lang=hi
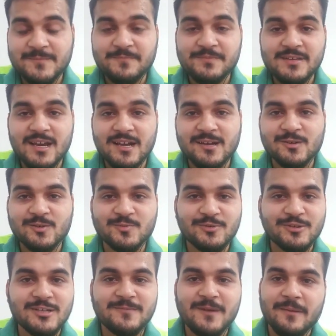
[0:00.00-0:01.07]
भांग रगड़
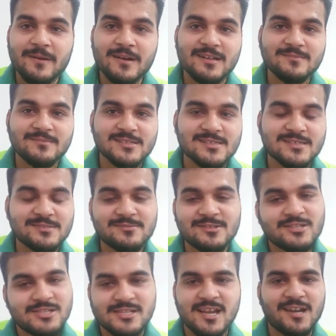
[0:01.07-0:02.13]
के पिया करो भोले
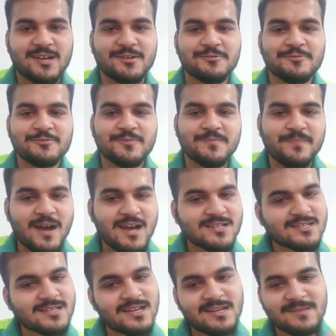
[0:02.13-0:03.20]
बाबा के मस्ती में
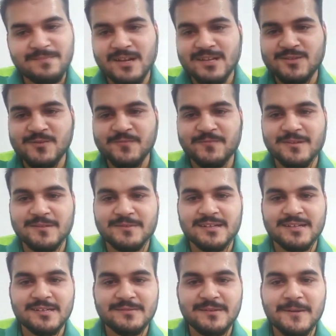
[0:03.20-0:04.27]
जिया करो तो पांच
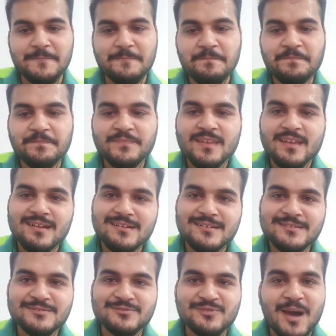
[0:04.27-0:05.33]
गाना पांचों फ्लेवर के
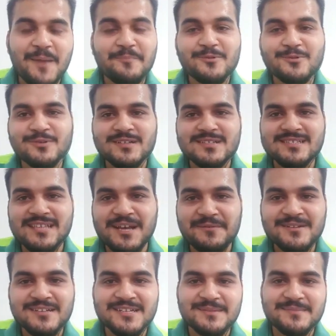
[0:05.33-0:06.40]
बा
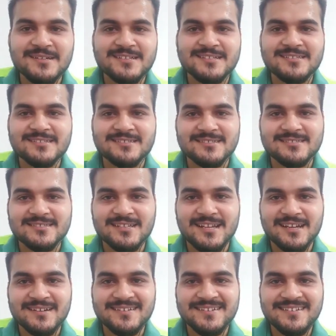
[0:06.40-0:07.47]
तो आप लोग के सावन के
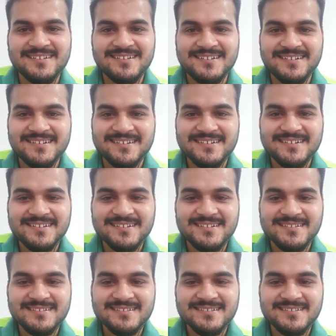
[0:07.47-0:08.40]
अमर गीत कैसा लगा